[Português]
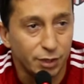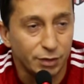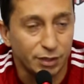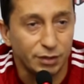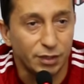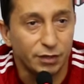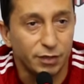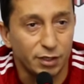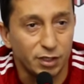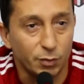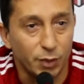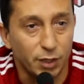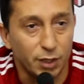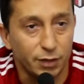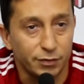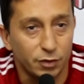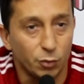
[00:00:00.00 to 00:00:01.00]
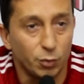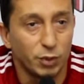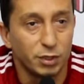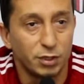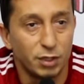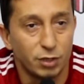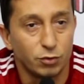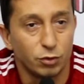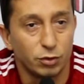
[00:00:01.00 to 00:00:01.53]
tentar sair da marcação para
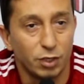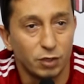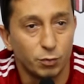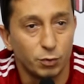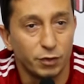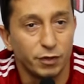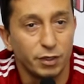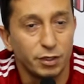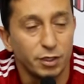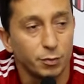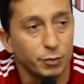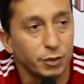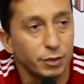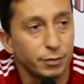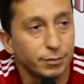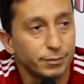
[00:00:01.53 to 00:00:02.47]
criar jogadas para nossa equipe.